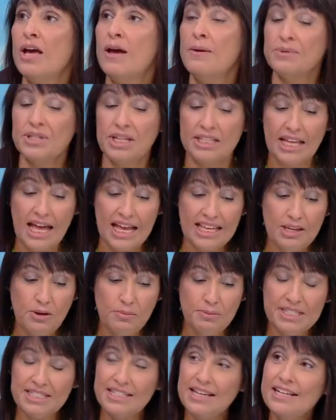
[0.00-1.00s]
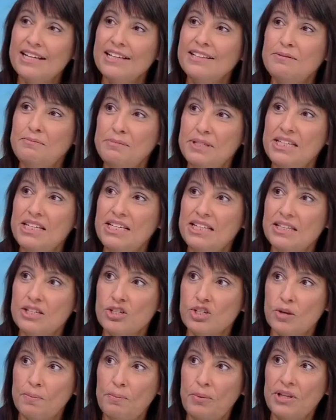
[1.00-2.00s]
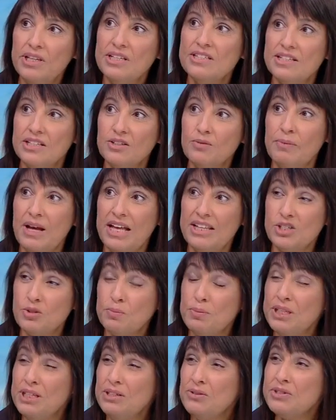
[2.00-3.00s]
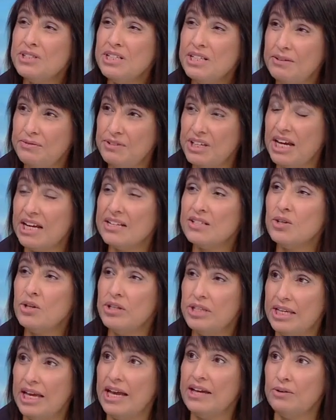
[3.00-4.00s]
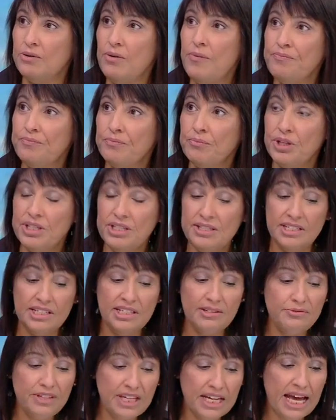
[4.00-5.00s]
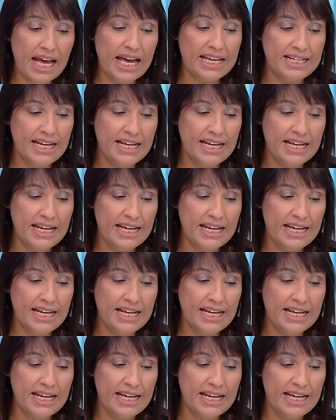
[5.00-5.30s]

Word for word: Portanto, há aqui uma série de medidas que podem ser tomadas, podem não significar só dinheiro, podem significar